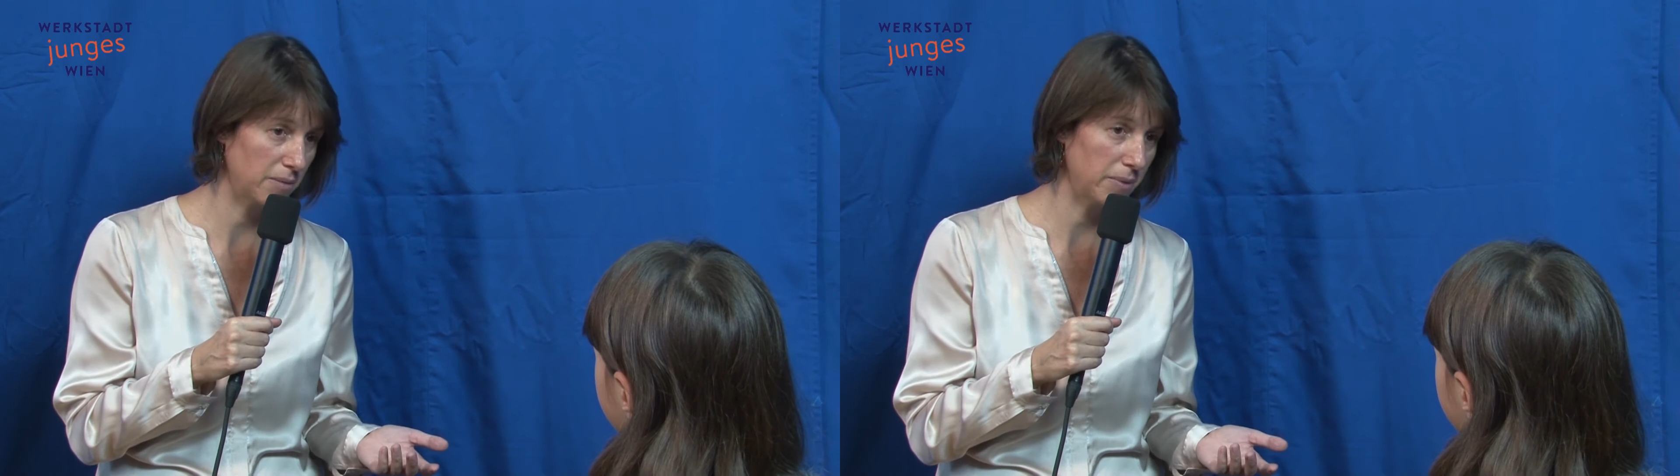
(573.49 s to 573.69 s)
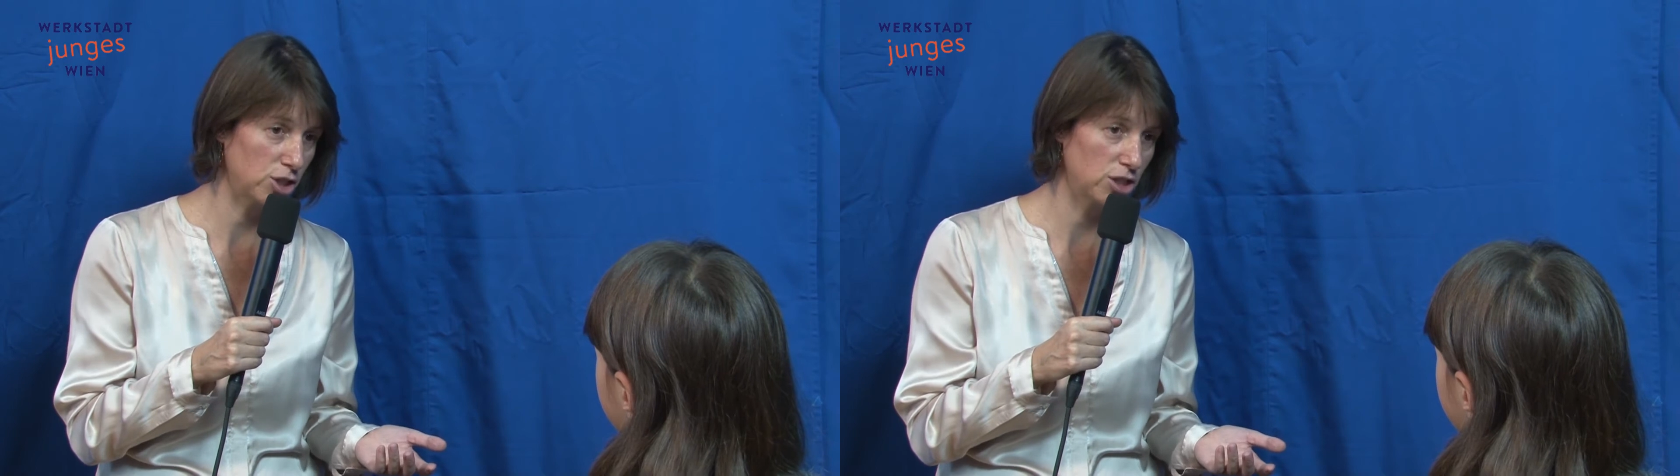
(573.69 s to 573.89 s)

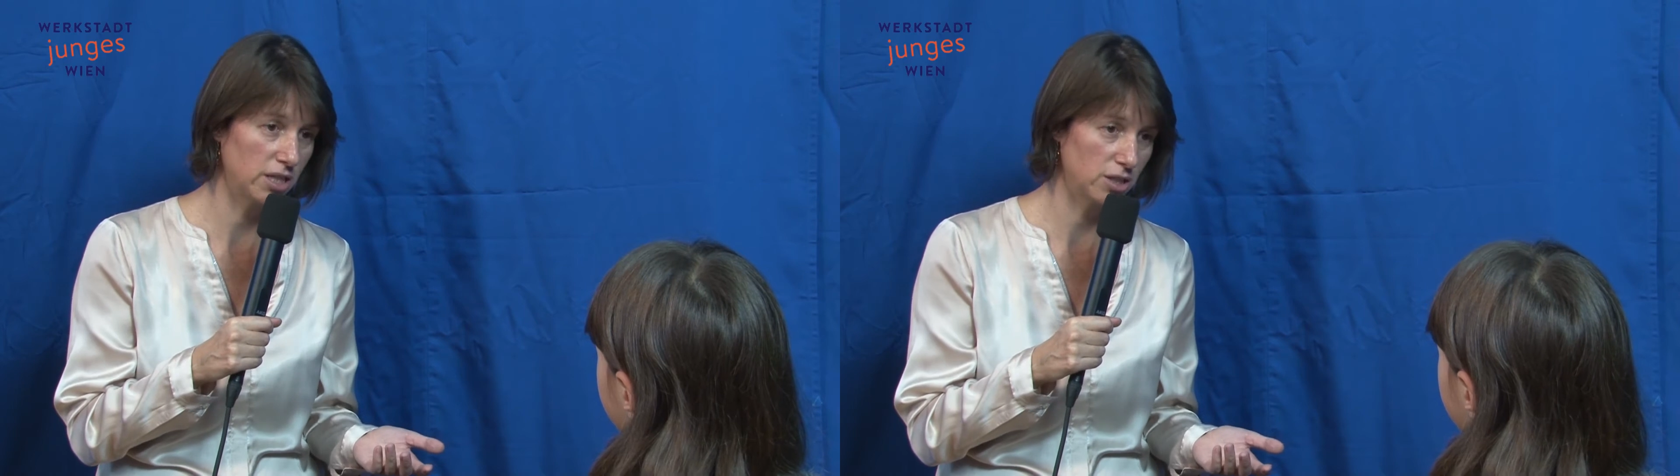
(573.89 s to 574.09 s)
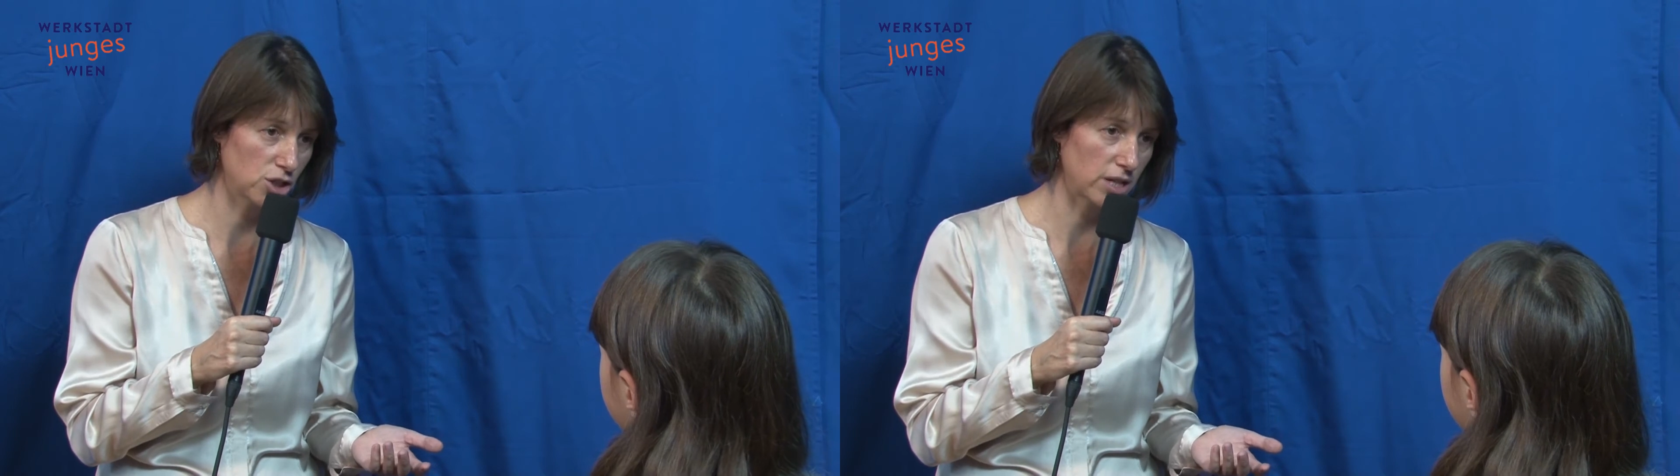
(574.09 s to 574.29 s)
Menschen
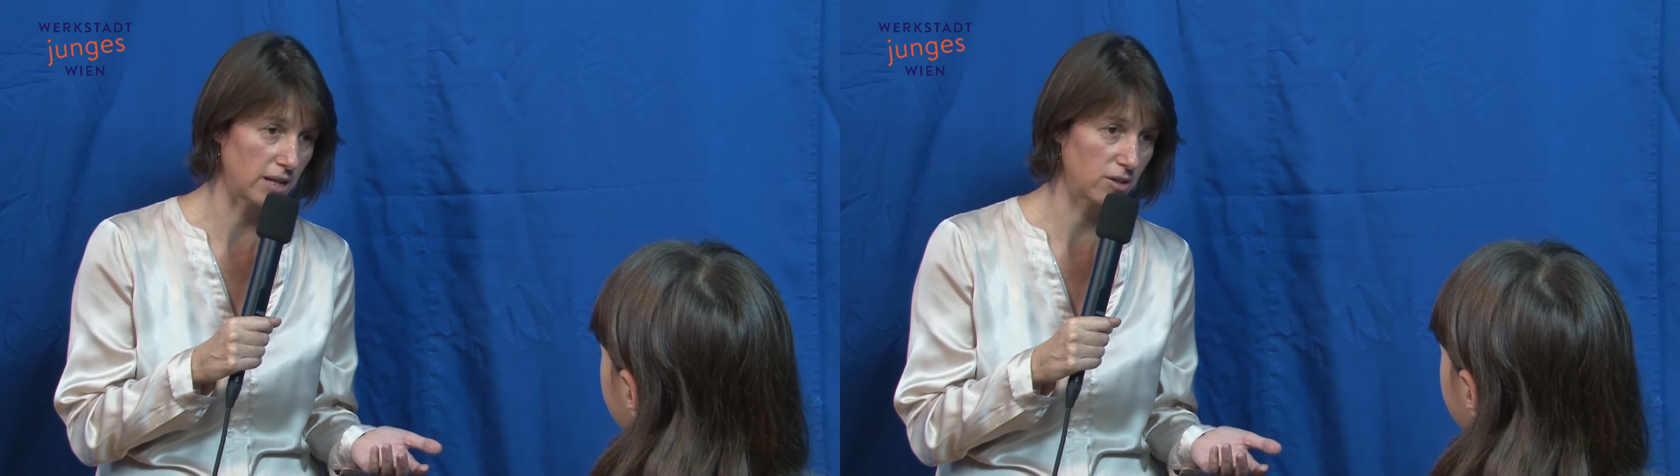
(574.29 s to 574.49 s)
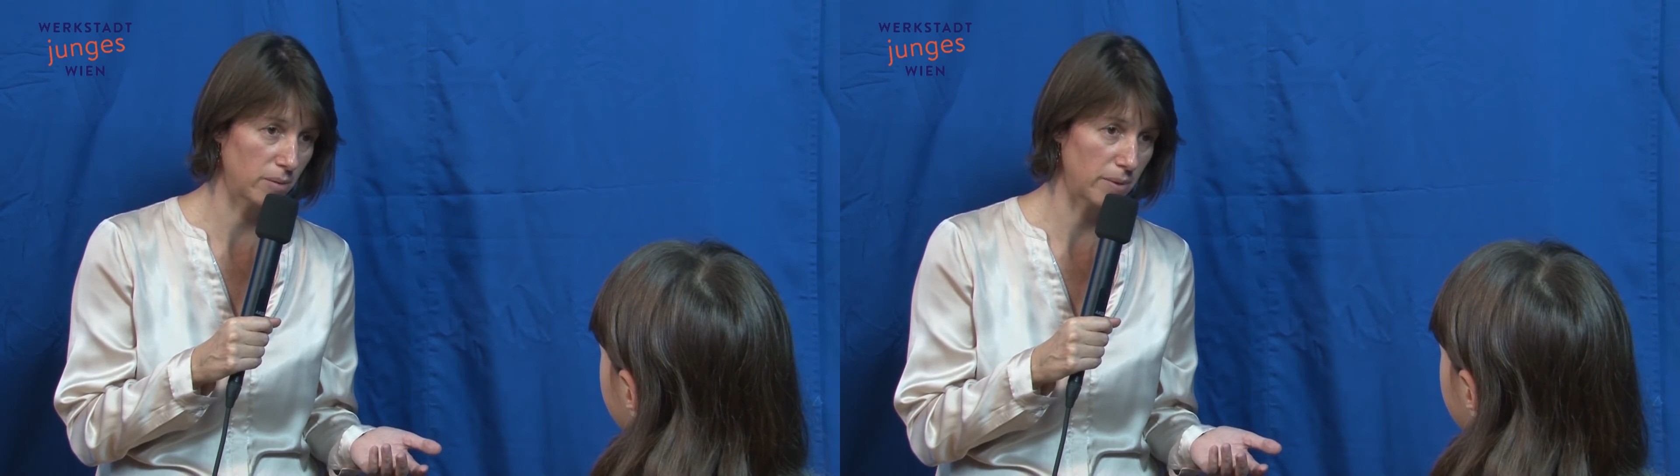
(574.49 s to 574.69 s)
in der
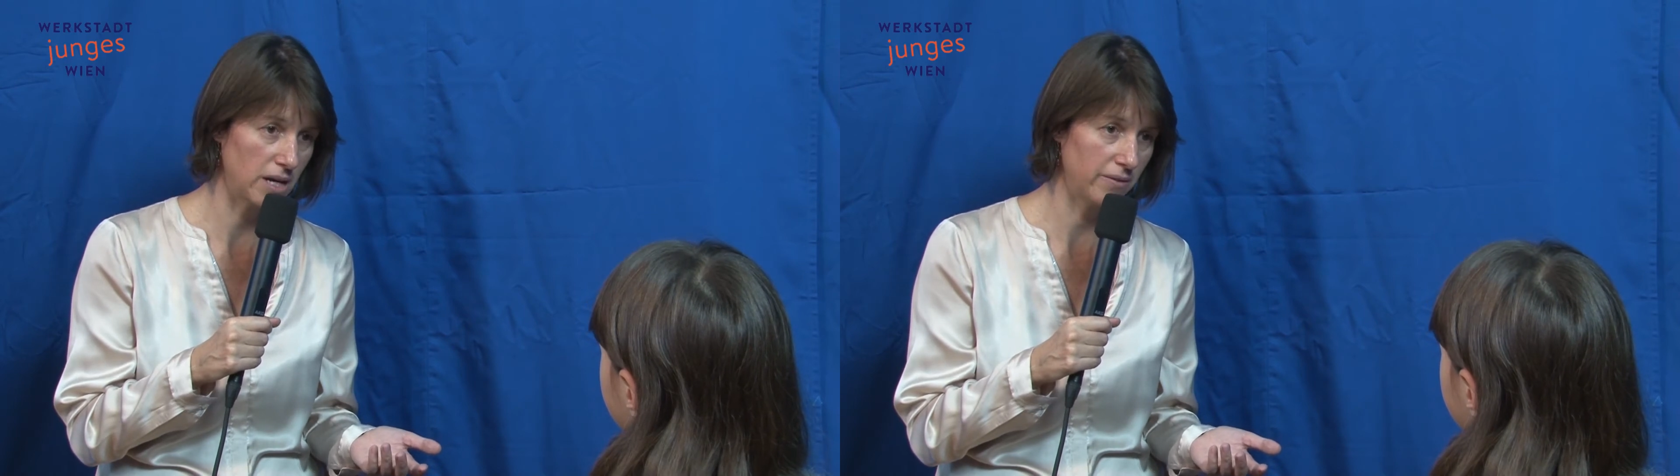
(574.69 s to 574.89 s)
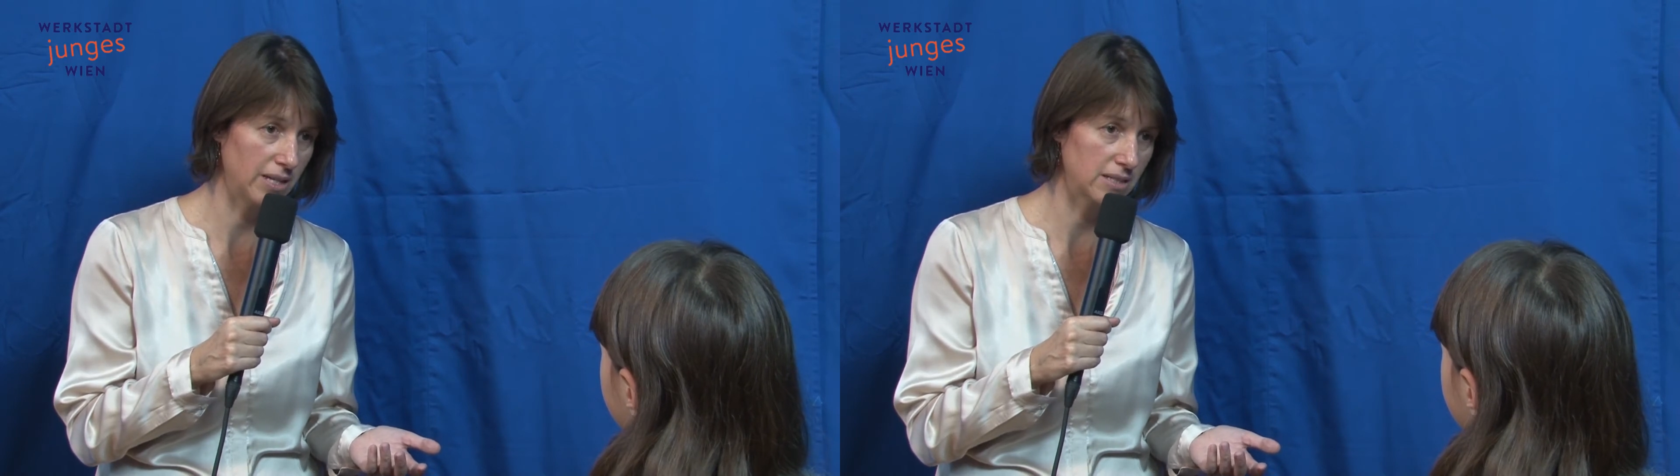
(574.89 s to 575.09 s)
Stadt
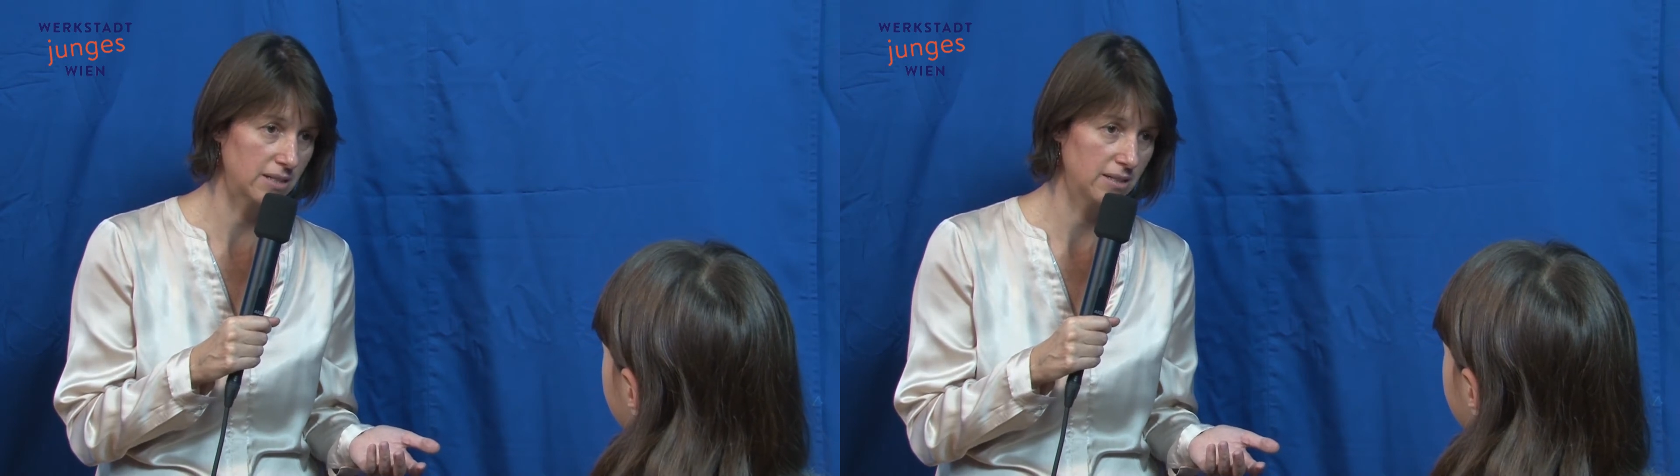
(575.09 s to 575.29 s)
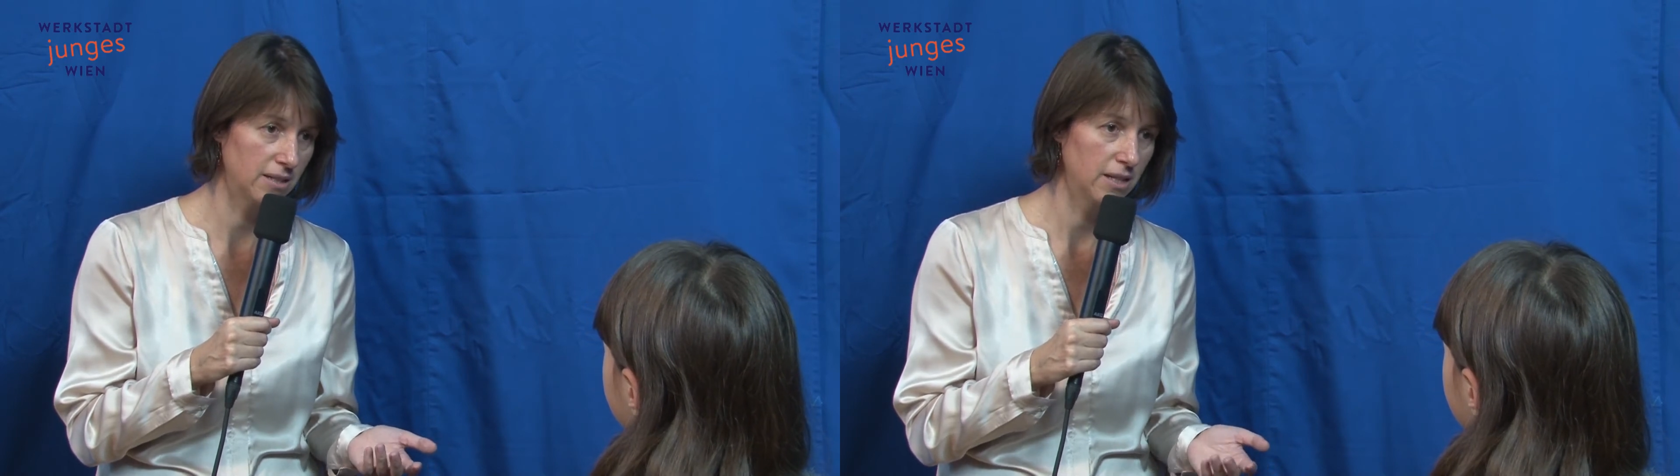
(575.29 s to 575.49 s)
normalerweise.